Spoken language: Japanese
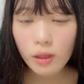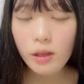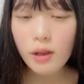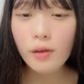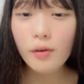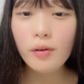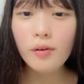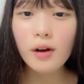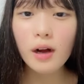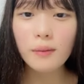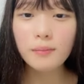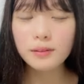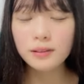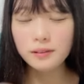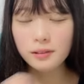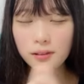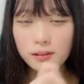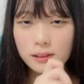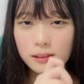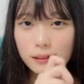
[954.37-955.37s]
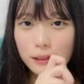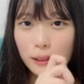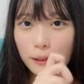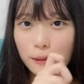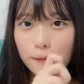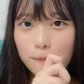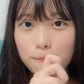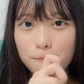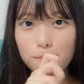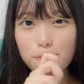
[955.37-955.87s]
明宝ハムストックして
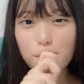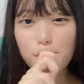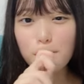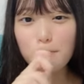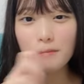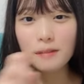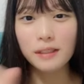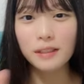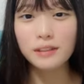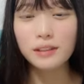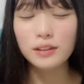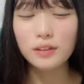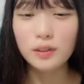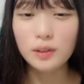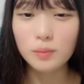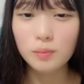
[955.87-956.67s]
ある新